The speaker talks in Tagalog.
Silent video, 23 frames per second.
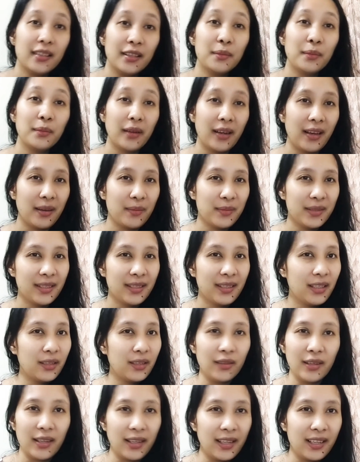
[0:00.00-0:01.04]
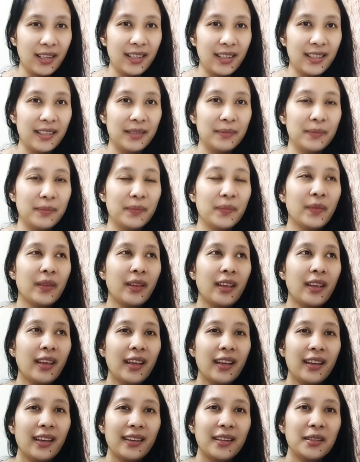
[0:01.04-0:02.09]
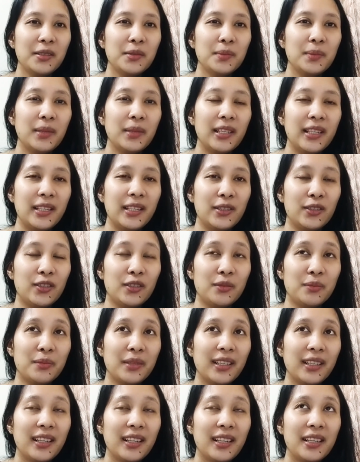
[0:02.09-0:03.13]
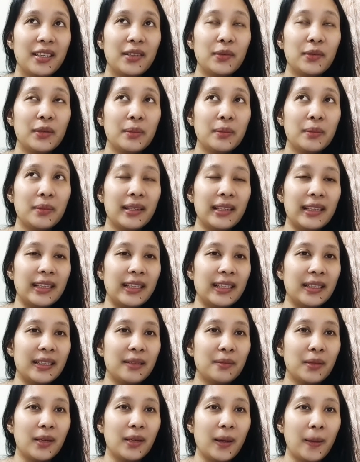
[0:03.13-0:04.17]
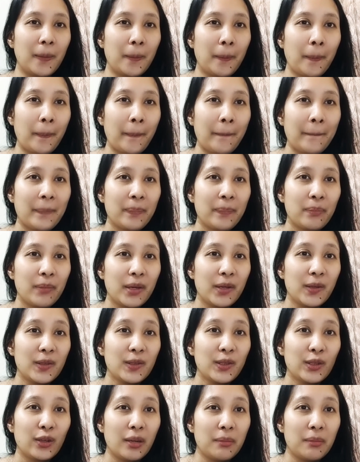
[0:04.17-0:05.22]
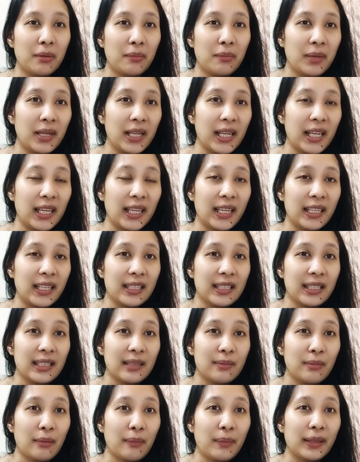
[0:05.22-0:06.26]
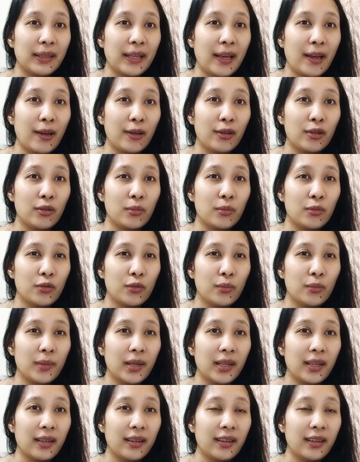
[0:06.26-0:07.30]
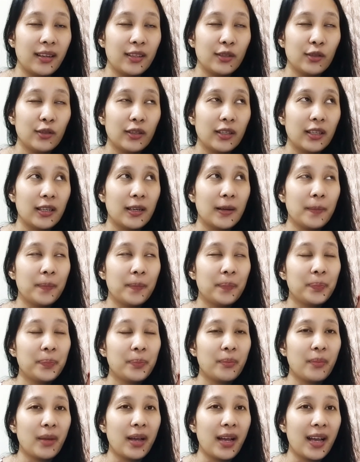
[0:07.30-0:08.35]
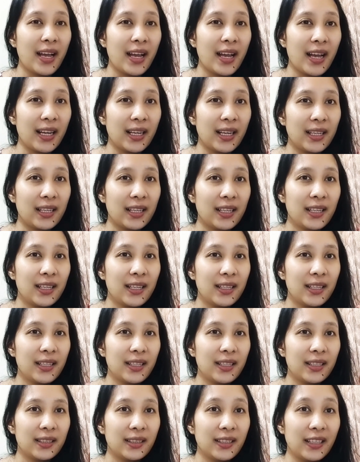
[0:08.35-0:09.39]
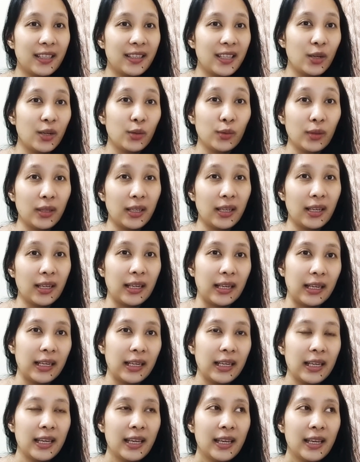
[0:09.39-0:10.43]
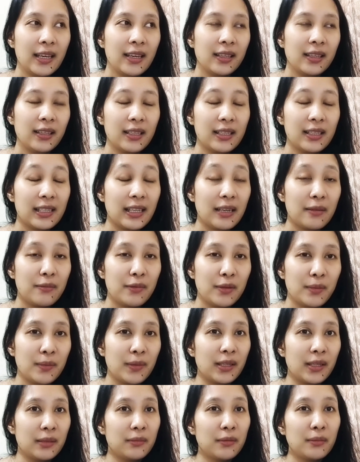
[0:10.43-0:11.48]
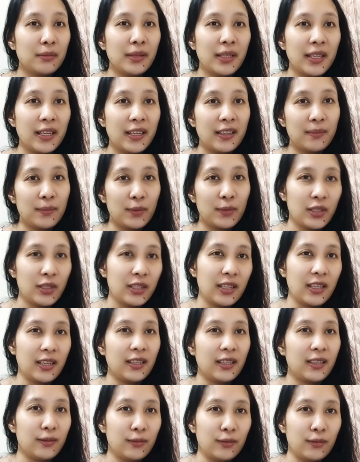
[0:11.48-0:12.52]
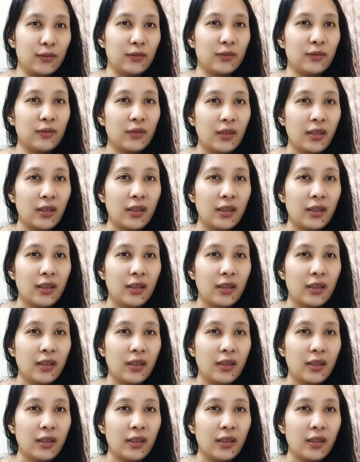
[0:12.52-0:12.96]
hindi promise, di ko alam-alam. Ganun pala yun. Pag layaway pala, di ba? May gusto ka, pipili ka, tapos papatago mo, mag, ano ka, mag, da down ka as every month babayaran mo siya, ganun.